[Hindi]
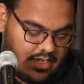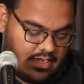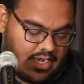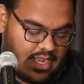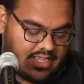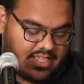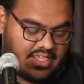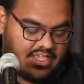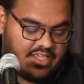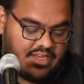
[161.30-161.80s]

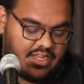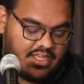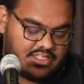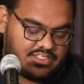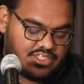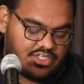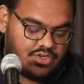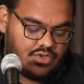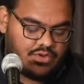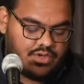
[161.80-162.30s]

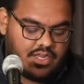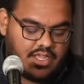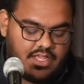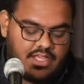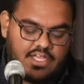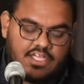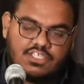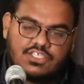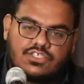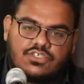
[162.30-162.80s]
लकीरें जिन्होंने
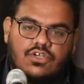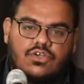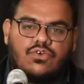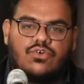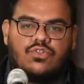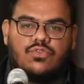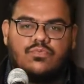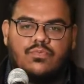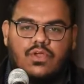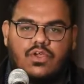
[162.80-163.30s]
इश्क
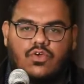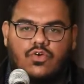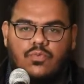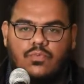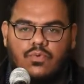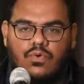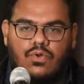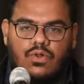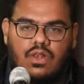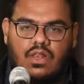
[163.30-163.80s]
खुद में
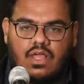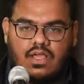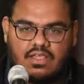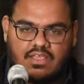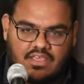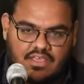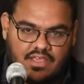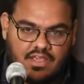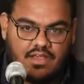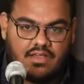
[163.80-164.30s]
कबूल ना
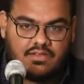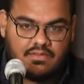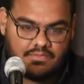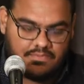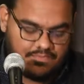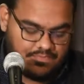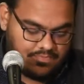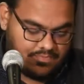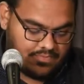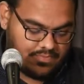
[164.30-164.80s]
किया
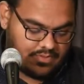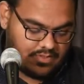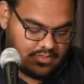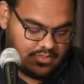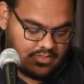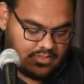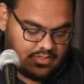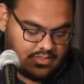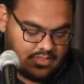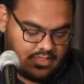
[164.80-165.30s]

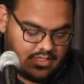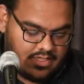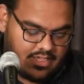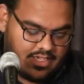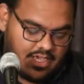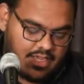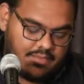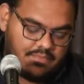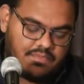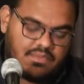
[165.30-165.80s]

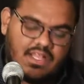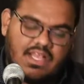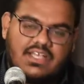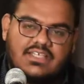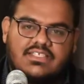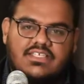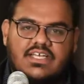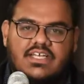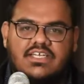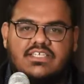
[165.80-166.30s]
गर्म
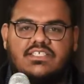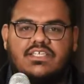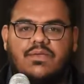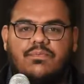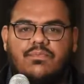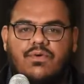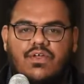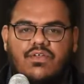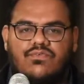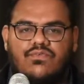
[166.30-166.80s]
तहसीर
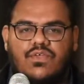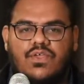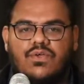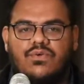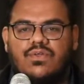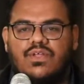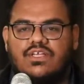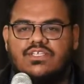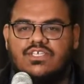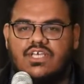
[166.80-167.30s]
से बर्फ की
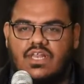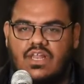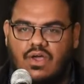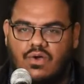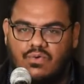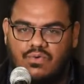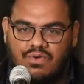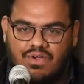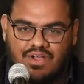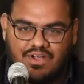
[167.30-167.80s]
उन्हें
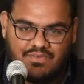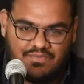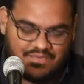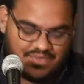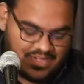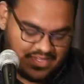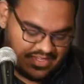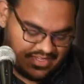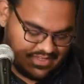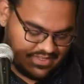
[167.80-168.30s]
जलाऊंगा
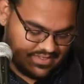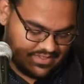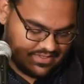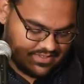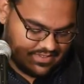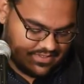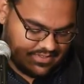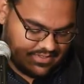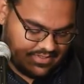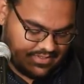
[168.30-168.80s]

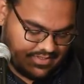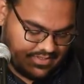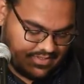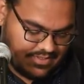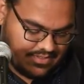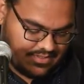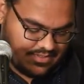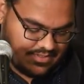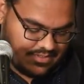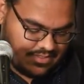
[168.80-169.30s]

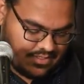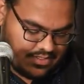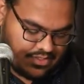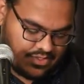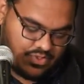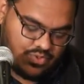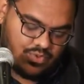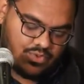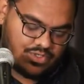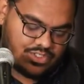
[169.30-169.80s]

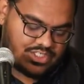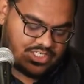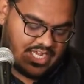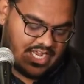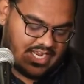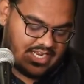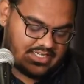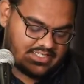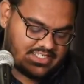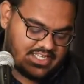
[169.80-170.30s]
मैं दूर
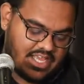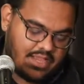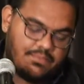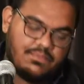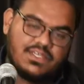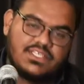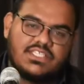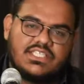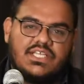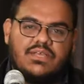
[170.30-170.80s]
शहर से
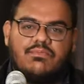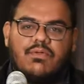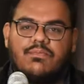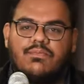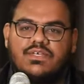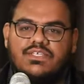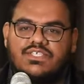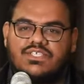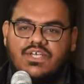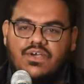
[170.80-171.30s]
एक बस्ती
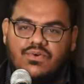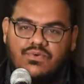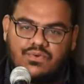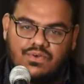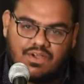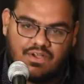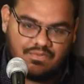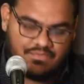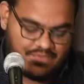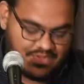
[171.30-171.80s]
में बस
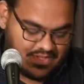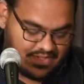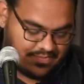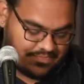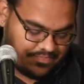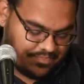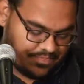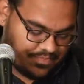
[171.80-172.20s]
जाऊंगा मैं